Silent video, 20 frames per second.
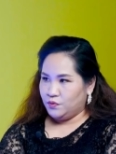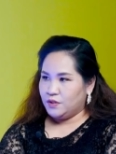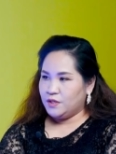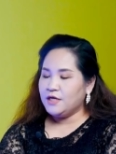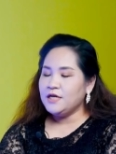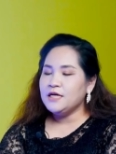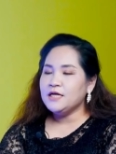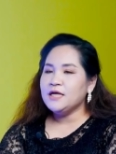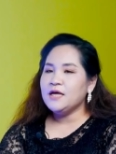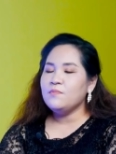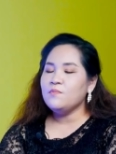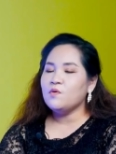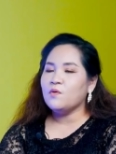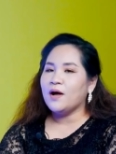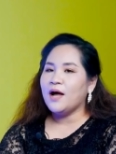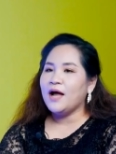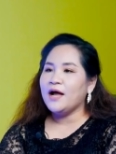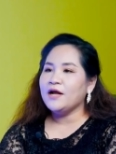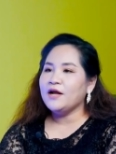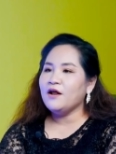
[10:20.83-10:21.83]
Cho nên khi
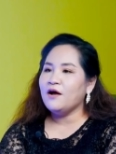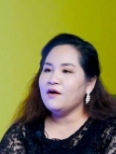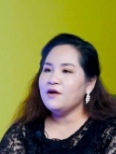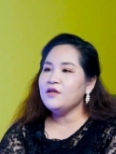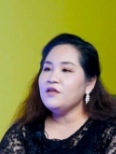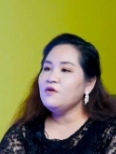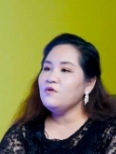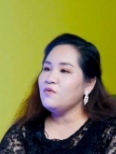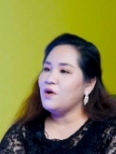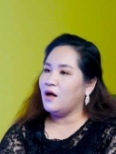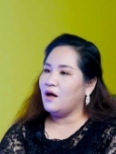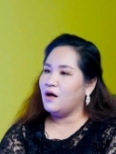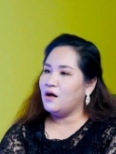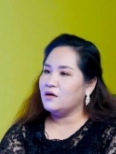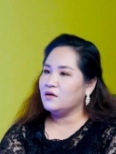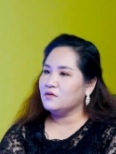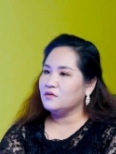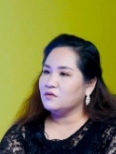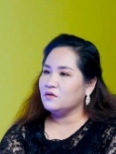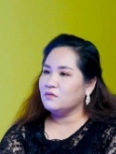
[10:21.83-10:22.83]
một ai đó yêu
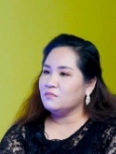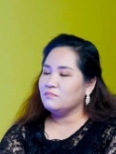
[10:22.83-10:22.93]
họ,